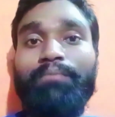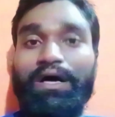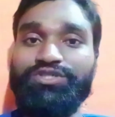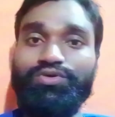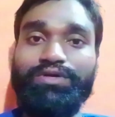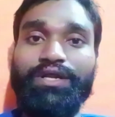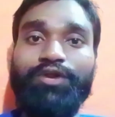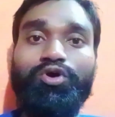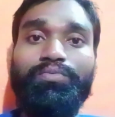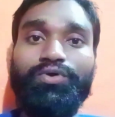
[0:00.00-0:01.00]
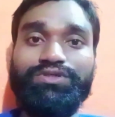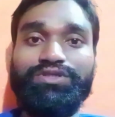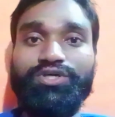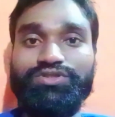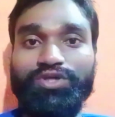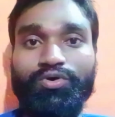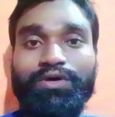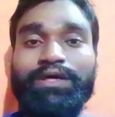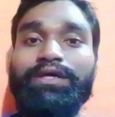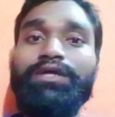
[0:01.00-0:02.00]
বাষট্টি রানে অপরাজিত ছিল
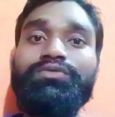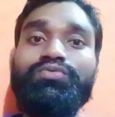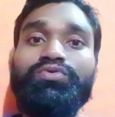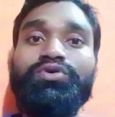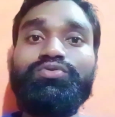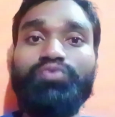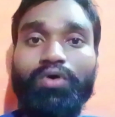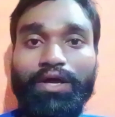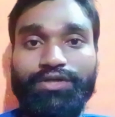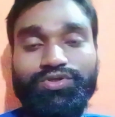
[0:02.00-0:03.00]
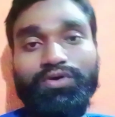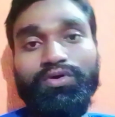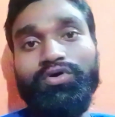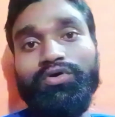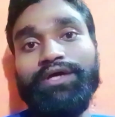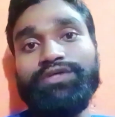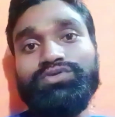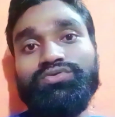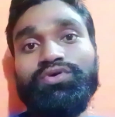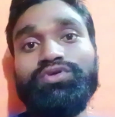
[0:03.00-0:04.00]
কিন্তু দলের সংগ্রহ
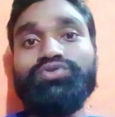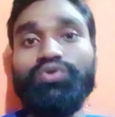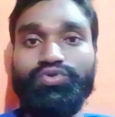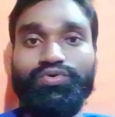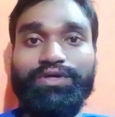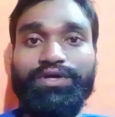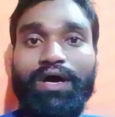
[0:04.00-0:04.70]
একশত চৌষট্টি